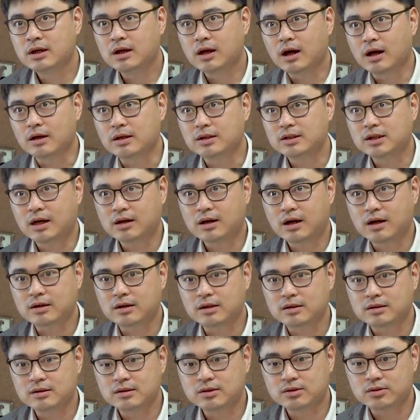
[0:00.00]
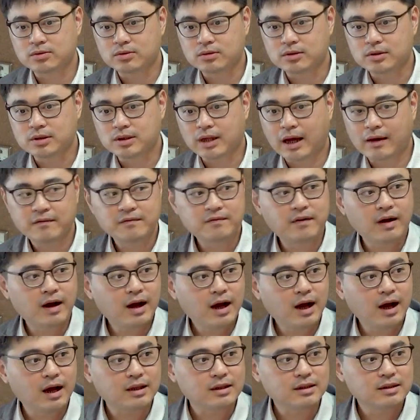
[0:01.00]
啊，香港也是属于南方
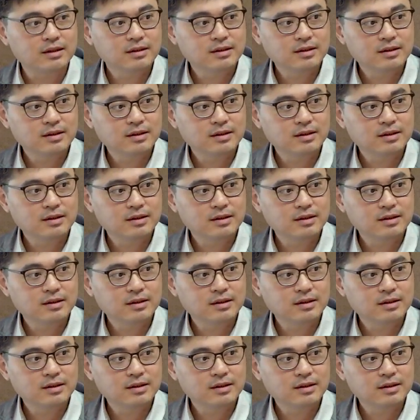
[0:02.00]
汉。